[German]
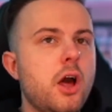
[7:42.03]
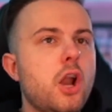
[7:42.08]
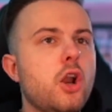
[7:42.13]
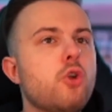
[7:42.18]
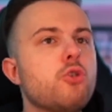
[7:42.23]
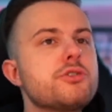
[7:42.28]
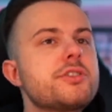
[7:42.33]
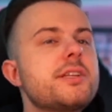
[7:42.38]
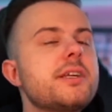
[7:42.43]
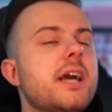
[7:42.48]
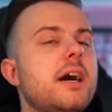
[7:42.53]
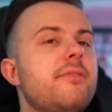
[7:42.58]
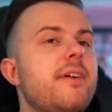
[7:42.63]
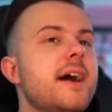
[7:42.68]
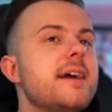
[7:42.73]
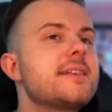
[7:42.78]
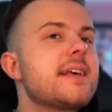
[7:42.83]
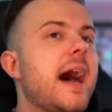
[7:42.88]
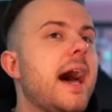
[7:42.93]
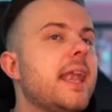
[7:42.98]

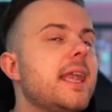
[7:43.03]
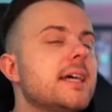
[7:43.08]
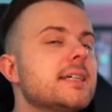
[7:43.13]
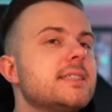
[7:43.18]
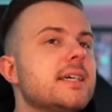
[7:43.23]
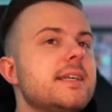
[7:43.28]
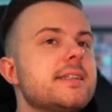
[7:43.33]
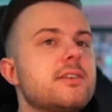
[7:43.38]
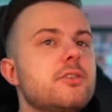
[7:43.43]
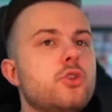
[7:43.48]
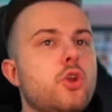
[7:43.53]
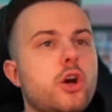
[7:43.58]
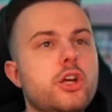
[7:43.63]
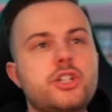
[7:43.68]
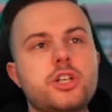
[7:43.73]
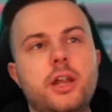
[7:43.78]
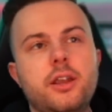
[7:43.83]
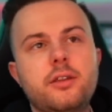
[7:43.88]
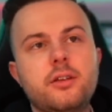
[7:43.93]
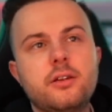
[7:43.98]
Lustigerweise anders als in
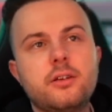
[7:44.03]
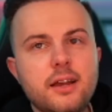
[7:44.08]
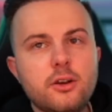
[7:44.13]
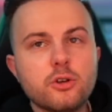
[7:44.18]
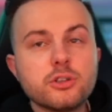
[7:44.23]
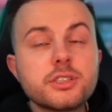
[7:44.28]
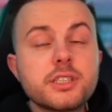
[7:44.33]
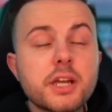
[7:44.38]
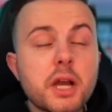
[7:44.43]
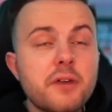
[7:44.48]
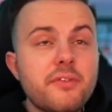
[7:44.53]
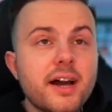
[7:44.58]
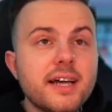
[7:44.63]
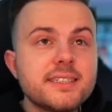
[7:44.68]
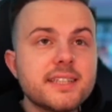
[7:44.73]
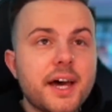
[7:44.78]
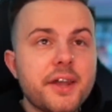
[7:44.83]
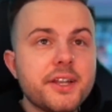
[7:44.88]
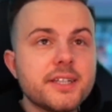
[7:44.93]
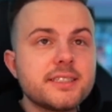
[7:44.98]
Deutschland.
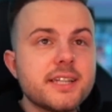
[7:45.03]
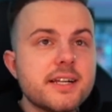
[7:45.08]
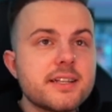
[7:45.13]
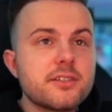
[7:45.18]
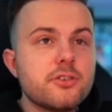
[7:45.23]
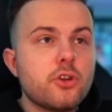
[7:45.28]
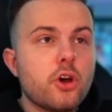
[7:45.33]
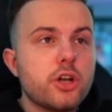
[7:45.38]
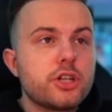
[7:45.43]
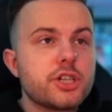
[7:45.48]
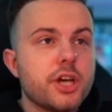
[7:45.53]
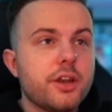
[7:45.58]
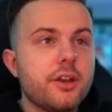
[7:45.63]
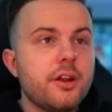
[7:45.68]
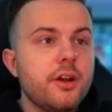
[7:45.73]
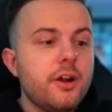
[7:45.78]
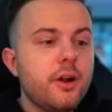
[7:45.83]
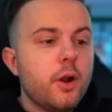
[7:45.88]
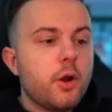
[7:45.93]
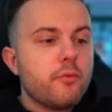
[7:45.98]
Lustigerweise anders als in Deutschland
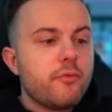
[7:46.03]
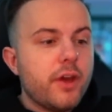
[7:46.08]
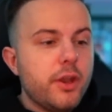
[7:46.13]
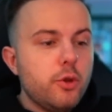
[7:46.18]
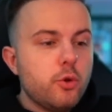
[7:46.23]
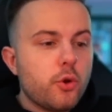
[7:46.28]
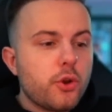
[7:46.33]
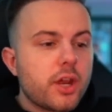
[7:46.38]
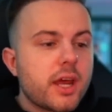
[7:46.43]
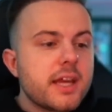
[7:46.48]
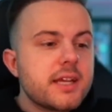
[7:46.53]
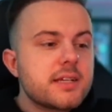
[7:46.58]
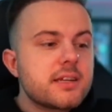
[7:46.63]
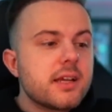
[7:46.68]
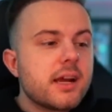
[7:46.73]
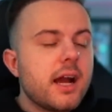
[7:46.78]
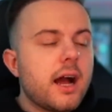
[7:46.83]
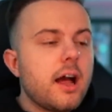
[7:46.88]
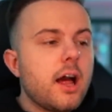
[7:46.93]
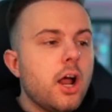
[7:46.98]
wenn du ein
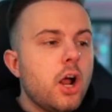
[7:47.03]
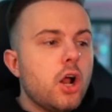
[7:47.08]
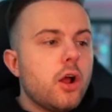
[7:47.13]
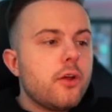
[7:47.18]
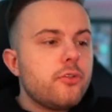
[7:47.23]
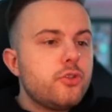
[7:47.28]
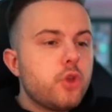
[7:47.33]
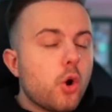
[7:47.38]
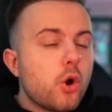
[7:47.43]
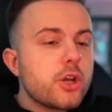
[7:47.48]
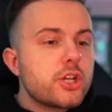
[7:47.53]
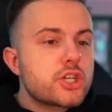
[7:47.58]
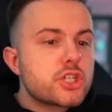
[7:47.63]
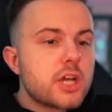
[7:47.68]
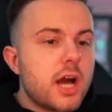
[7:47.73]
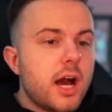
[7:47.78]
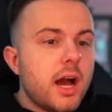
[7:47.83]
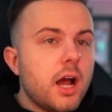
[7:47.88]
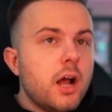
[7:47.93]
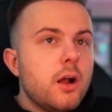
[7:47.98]
richtiger
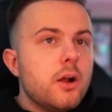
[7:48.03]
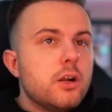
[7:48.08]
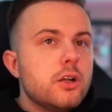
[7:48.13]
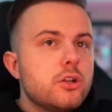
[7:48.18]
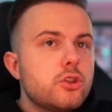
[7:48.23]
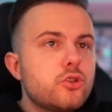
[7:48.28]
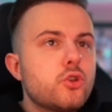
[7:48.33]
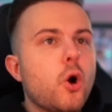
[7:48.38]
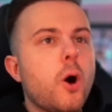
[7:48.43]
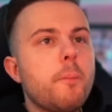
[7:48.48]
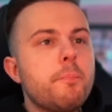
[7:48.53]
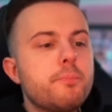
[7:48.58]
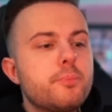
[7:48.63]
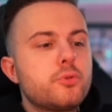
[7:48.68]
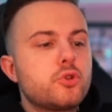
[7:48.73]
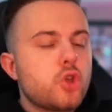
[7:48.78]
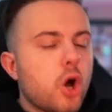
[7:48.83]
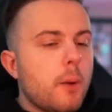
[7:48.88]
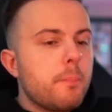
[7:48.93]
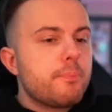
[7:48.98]
deutscher Top,
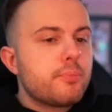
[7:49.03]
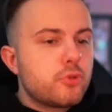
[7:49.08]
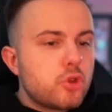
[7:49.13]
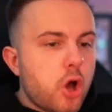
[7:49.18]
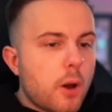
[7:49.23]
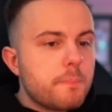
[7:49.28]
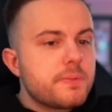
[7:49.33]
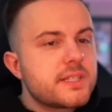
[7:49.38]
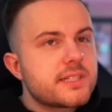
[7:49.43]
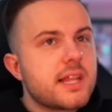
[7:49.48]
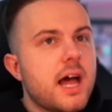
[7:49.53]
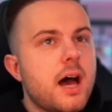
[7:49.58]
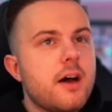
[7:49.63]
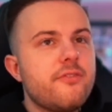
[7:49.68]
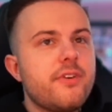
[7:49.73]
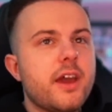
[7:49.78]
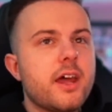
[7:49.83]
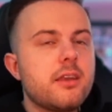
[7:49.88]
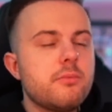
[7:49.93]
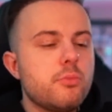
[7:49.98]
Top,
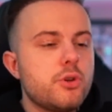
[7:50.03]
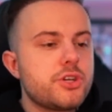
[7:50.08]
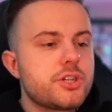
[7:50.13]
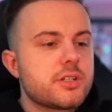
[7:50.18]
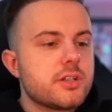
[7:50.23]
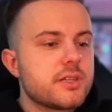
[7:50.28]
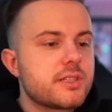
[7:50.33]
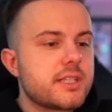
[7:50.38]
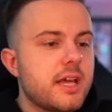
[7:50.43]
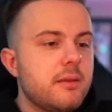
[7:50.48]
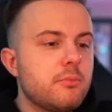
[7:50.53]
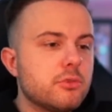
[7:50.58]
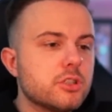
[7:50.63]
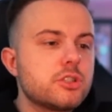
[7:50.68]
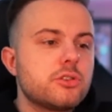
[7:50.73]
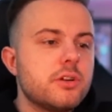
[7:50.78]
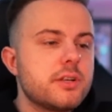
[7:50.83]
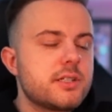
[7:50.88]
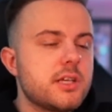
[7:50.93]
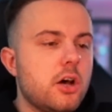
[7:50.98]
Topstar werden möchtest, dann
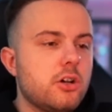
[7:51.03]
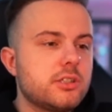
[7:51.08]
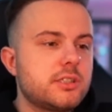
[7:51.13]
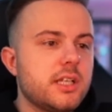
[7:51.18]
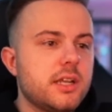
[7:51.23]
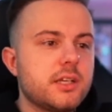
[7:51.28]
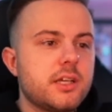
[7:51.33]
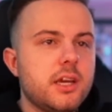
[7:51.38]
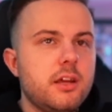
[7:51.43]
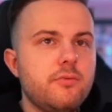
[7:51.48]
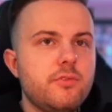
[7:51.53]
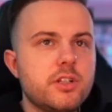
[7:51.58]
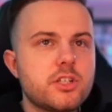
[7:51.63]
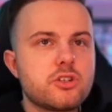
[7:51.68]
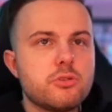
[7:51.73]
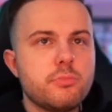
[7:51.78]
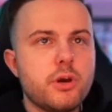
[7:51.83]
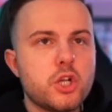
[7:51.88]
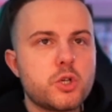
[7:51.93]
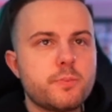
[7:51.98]
musst du ins Ausland gehen, wie
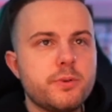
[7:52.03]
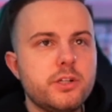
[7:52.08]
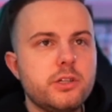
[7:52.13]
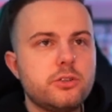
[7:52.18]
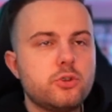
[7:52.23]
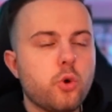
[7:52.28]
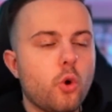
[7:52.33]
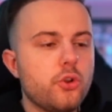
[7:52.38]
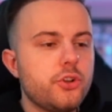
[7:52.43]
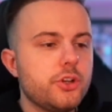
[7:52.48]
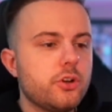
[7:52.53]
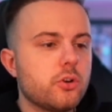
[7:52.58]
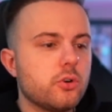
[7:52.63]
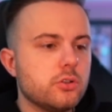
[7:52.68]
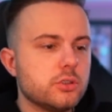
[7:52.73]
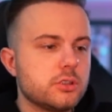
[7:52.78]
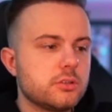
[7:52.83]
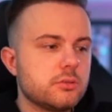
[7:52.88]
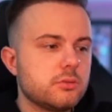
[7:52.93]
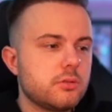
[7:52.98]
zum Beispiel Toni
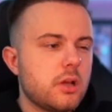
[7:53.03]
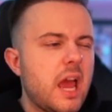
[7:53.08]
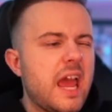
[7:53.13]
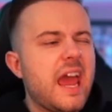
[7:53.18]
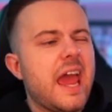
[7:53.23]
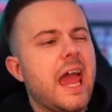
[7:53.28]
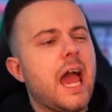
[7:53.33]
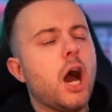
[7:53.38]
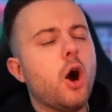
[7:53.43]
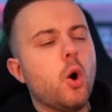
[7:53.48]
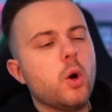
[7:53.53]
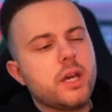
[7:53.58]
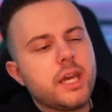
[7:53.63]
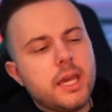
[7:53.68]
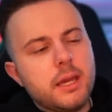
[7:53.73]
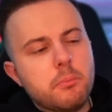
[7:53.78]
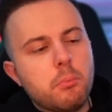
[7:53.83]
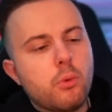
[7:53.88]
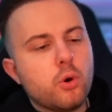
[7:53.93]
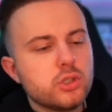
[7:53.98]
Groß. Ja,
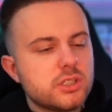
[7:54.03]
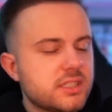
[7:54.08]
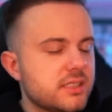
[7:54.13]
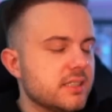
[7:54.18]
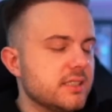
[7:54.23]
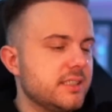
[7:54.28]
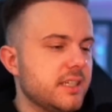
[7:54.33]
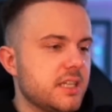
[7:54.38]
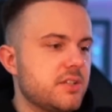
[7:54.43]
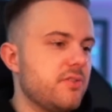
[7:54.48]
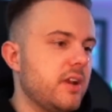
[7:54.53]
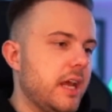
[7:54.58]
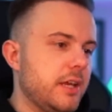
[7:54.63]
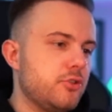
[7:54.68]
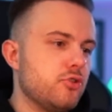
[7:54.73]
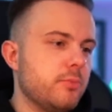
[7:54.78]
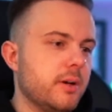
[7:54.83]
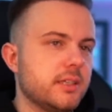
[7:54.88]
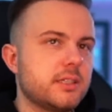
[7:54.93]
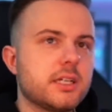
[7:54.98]
okay, musst ist jetzt
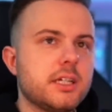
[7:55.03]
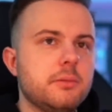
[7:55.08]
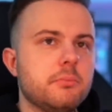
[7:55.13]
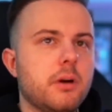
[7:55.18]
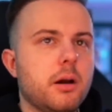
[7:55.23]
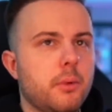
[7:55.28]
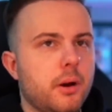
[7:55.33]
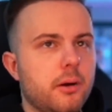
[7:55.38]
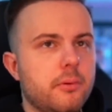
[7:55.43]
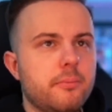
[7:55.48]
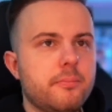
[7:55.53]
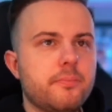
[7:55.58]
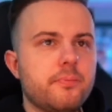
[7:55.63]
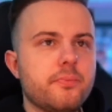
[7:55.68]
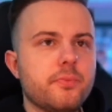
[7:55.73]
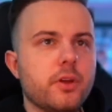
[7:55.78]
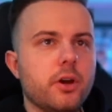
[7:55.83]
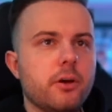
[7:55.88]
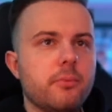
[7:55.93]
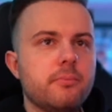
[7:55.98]
vielleicht übertrieben, aber
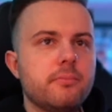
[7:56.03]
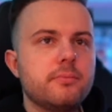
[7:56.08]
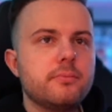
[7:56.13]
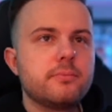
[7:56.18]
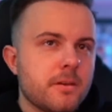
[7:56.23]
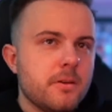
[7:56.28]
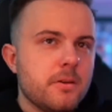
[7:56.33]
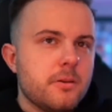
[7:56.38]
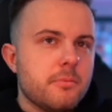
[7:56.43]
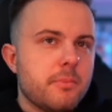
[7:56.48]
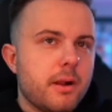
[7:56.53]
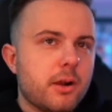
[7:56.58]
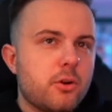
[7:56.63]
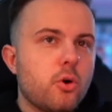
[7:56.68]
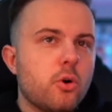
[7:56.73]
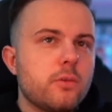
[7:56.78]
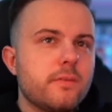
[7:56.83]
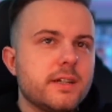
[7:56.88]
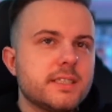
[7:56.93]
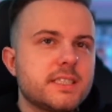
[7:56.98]
ja. Mal
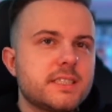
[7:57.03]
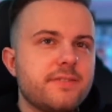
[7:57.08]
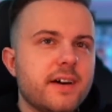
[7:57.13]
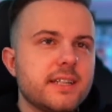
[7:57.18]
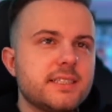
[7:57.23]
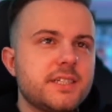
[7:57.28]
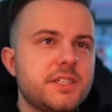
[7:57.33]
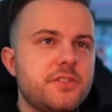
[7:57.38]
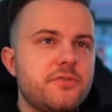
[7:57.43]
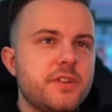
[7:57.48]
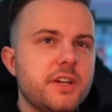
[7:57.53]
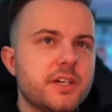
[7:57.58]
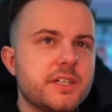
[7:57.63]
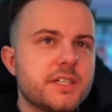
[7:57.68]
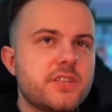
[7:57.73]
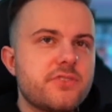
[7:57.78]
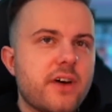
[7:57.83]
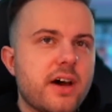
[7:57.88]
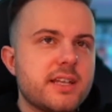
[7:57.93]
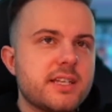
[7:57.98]
gucken, was
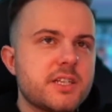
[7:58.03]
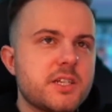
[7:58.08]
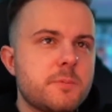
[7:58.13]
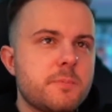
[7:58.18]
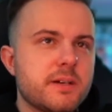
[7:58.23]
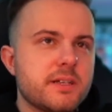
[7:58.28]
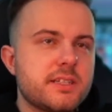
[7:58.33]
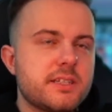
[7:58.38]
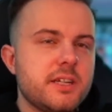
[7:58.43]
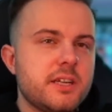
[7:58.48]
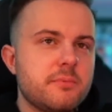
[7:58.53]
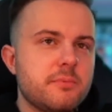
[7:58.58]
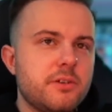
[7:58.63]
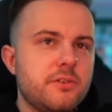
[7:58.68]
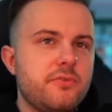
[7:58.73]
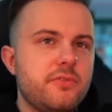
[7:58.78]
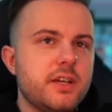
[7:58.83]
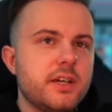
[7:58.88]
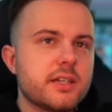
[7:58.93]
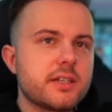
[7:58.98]
2024 passiert
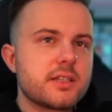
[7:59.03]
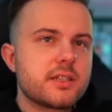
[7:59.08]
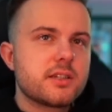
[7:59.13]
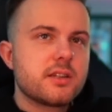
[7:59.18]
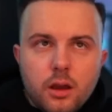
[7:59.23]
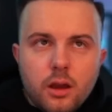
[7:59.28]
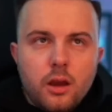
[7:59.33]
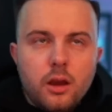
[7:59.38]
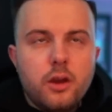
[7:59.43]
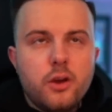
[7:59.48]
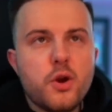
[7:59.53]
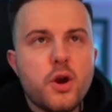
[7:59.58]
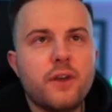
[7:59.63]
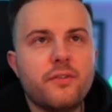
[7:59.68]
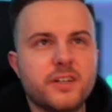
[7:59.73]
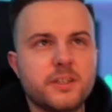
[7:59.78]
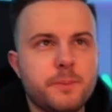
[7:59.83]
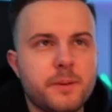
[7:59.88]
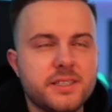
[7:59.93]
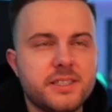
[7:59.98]
mit Wirtz. Ja,
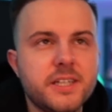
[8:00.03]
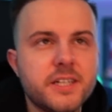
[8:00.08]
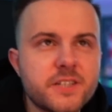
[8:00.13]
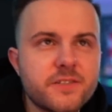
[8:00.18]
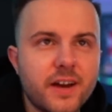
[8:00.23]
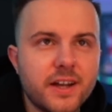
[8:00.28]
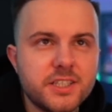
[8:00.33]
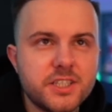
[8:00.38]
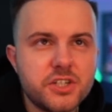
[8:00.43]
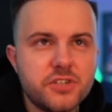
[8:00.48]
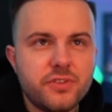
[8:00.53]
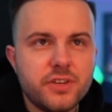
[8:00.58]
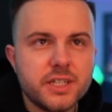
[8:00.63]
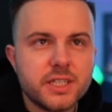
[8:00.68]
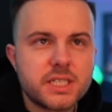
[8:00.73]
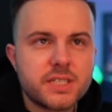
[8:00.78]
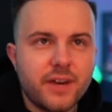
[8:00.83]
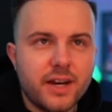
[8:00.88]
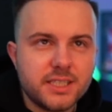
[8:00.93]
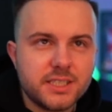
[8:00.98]
was passiert
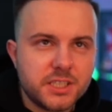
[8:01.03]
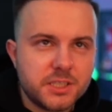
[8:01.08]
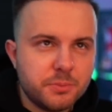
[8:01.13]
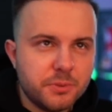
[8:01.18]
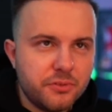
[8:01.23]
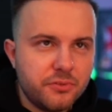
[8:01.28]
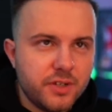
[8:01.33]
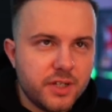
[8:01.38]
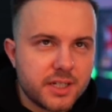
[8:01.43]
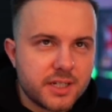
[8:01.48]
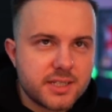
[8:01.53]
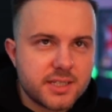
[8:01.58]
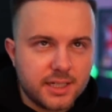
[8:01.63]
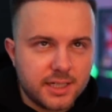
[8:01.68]
2024 mit Wirtz?